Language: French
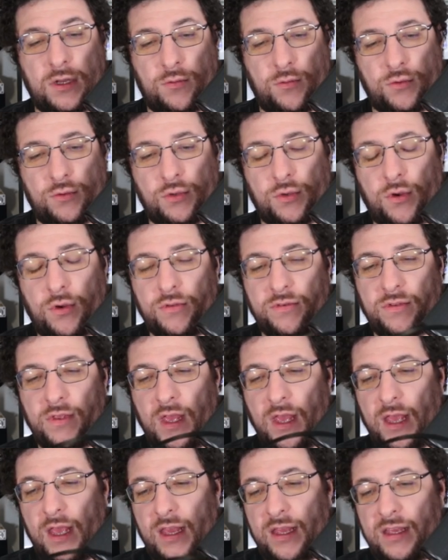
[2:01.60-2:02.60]
la concurrence
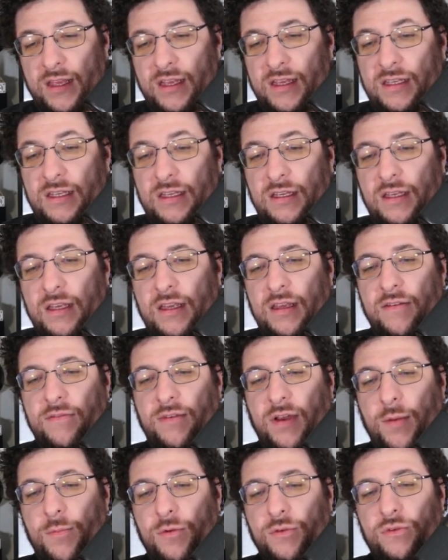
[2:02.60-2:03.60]
et qui est
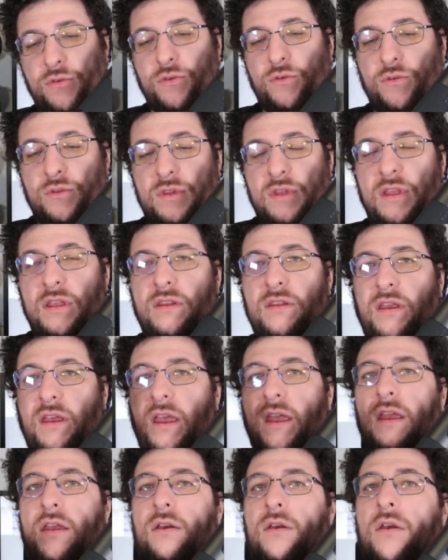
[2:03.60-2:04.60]
vraiment ce côté
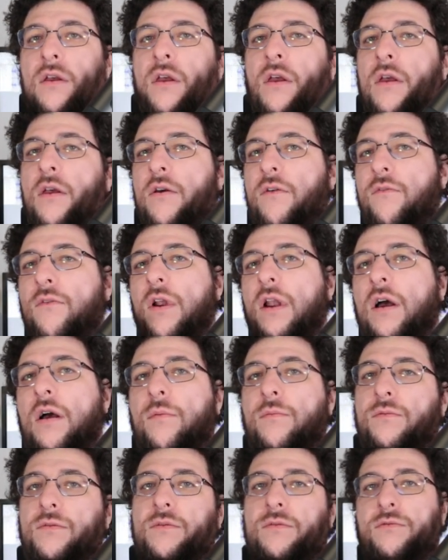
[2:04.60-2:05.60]
très...
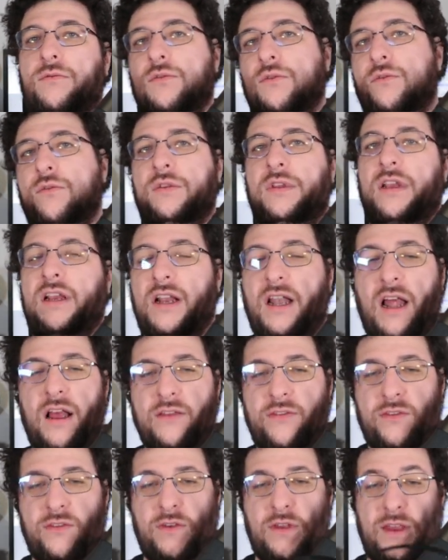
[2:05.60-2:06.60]
Voilà, ce côté
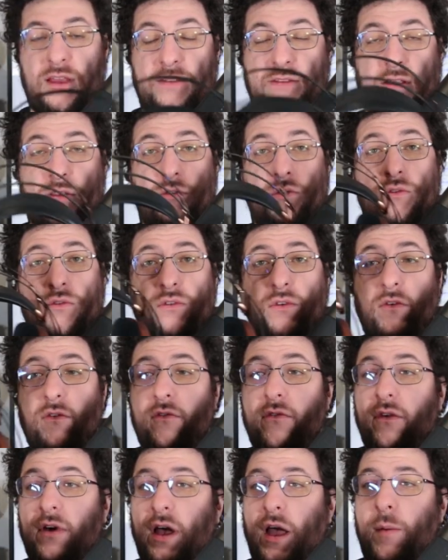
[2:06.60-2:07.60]
classe, et ça se ressent
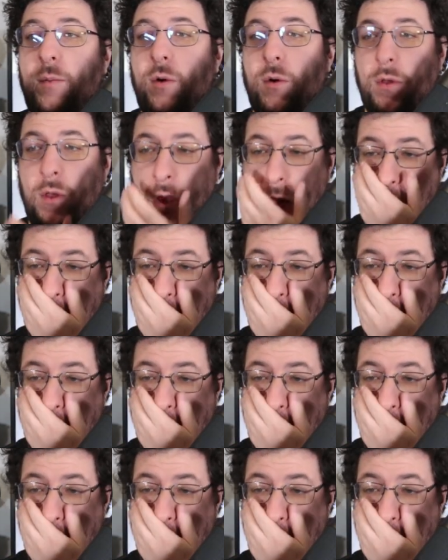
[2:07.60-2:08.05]
vraiment.